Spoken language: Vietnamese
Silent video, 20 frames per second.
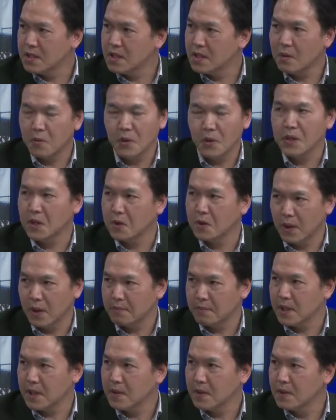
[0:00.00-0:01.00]
chứ dạ. không có nhiều
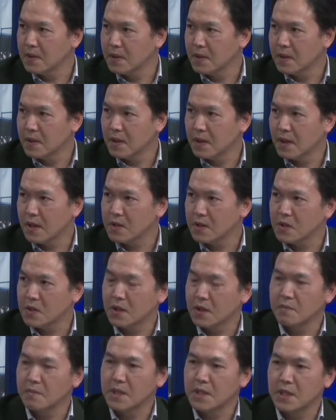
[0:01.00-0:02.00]
lắm đâu à,
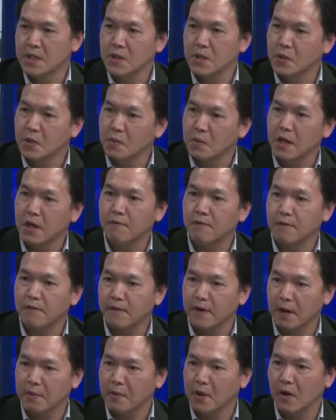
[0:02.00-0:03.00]
cho nên mình chỉ dùng cái
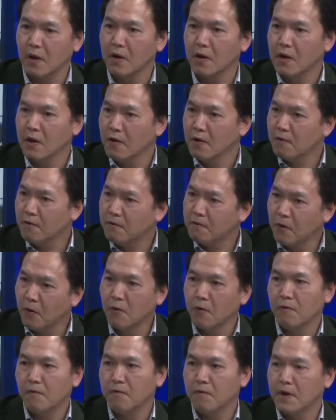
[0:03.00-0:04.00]
phương pháp đó
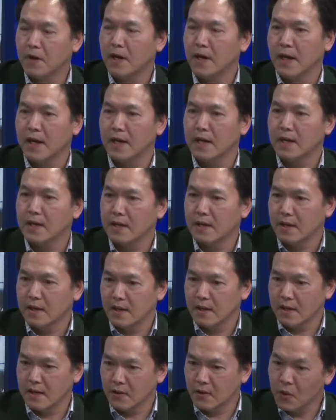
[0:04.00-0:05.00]
phụ với lại
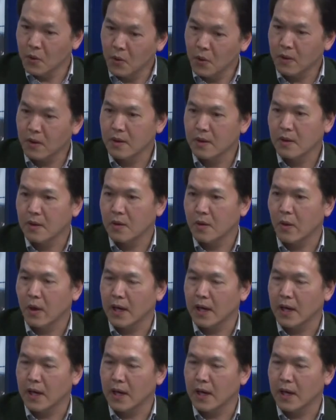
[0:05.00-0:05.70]
thuốc, thuốc.